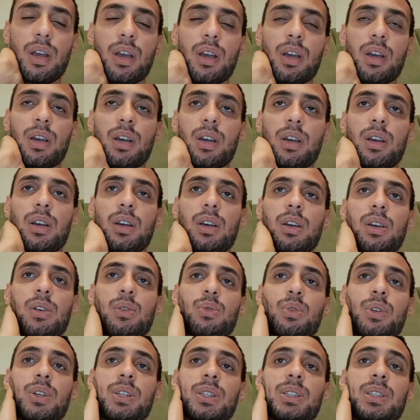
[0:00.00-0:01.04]
أه
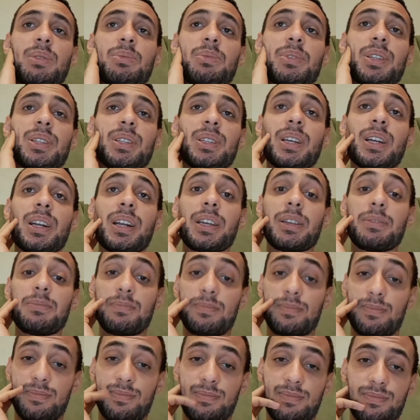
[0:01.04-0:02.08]
والكتاب ده اترجم
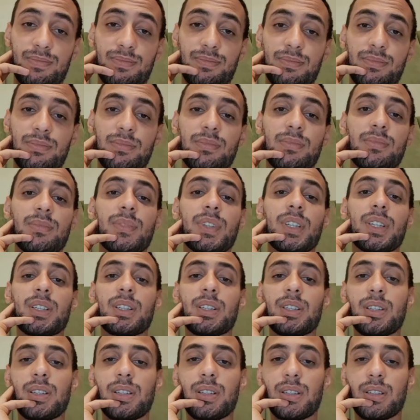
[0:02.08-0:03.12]

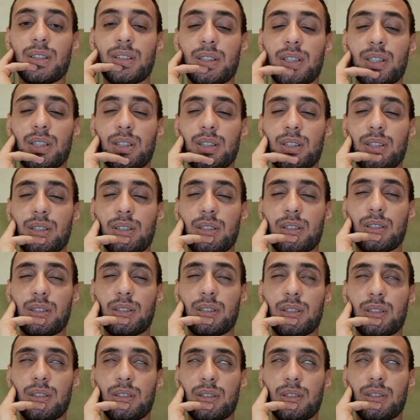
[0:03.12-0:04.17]

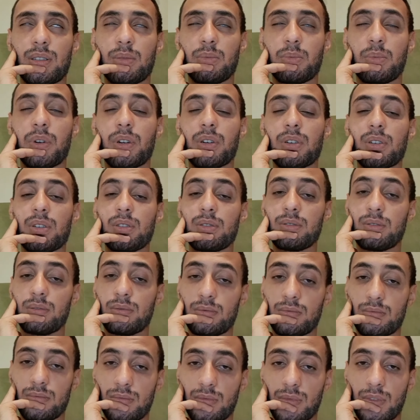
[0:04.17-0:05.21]
لبره
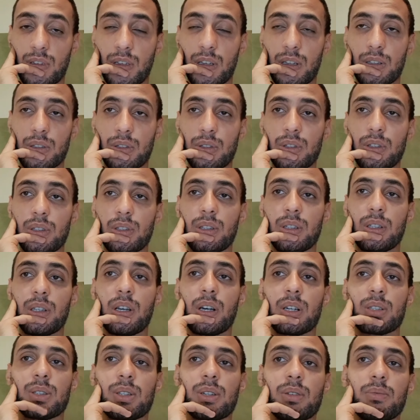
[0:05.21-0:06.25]
يعني
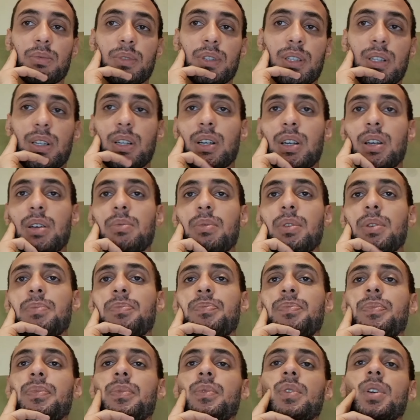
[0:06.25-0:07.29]
ليه اكتر من ترجمه
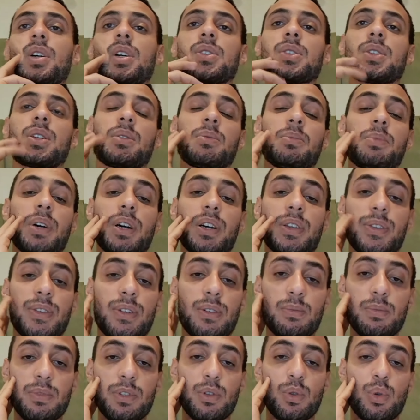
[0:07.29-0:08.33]

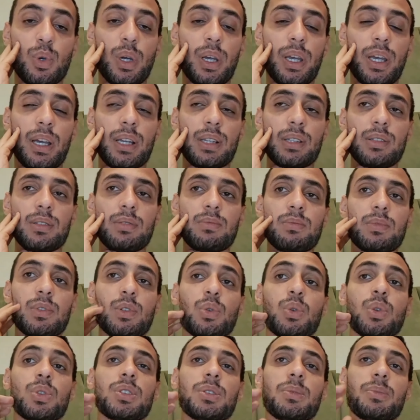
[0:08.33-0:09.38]
بأكثر من لغة يعني من
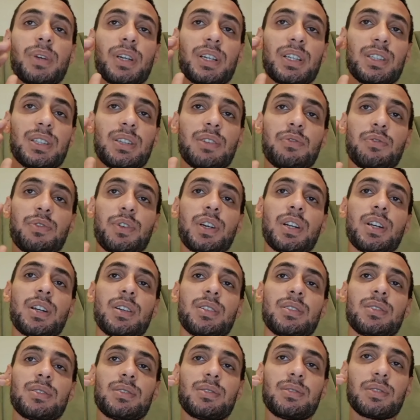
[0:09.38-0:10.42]
كتر ما الكتاب
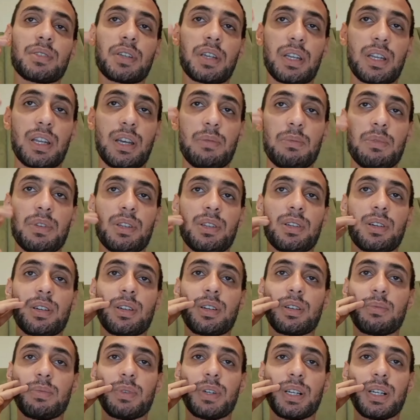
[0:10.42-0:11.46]
فعلا كان عامل
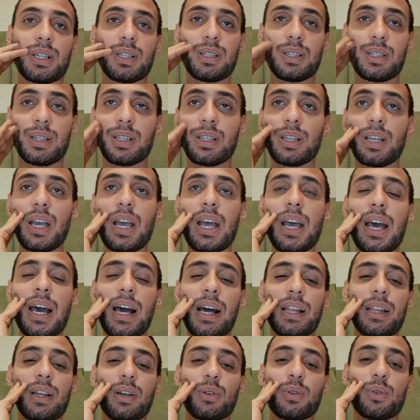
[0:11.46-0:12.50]
ضجة كبيرة جدا
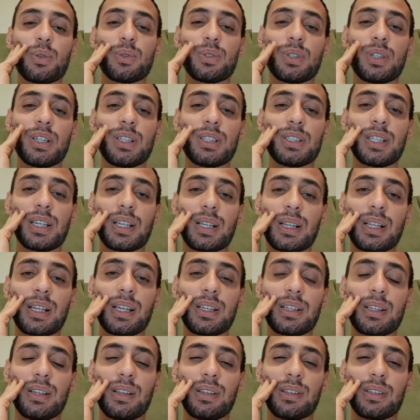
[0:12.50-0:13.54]
على جود ريدز
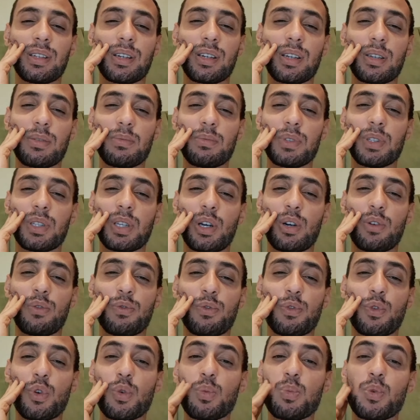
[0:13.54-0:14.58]
هتلاقي التقييم بتاعه
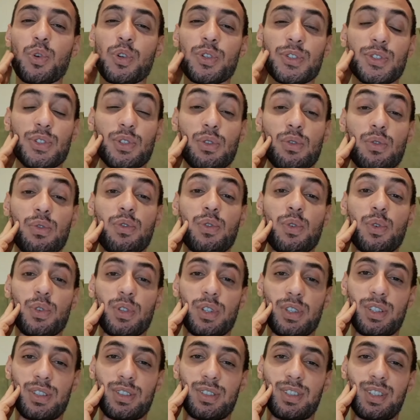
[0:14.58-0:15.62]

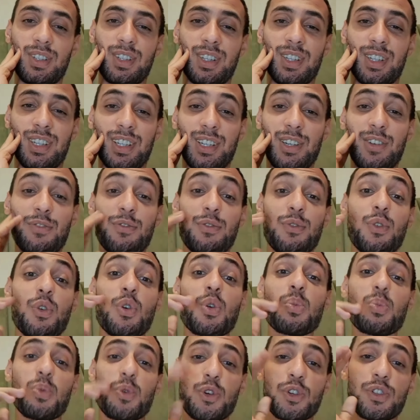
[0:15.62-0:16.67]
4.04
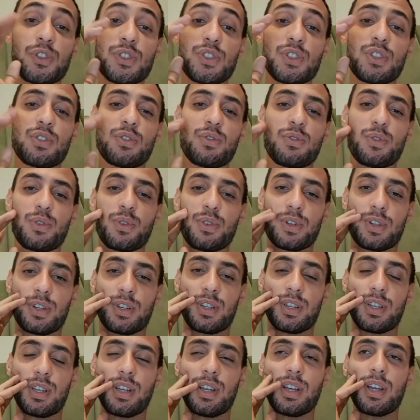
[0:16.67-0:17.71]
4.04
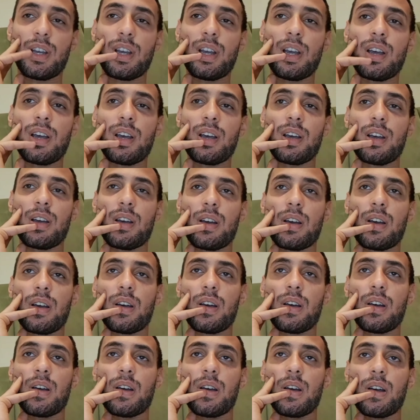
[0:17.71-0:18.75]

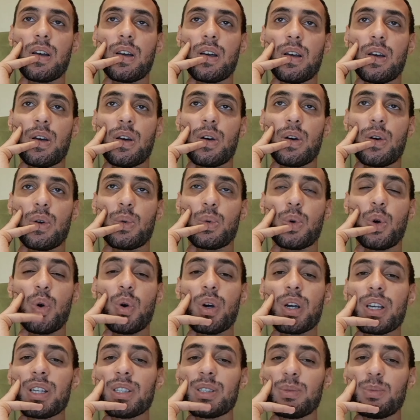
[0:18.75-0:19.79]
آه
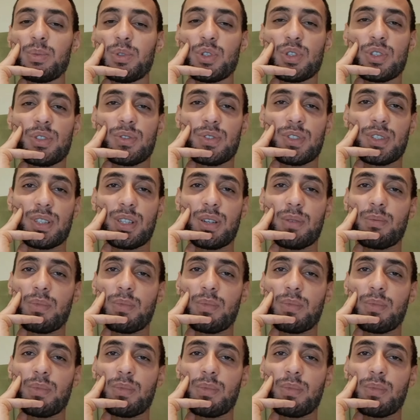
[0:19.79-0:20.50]
وهو كاتب يوسف زيدان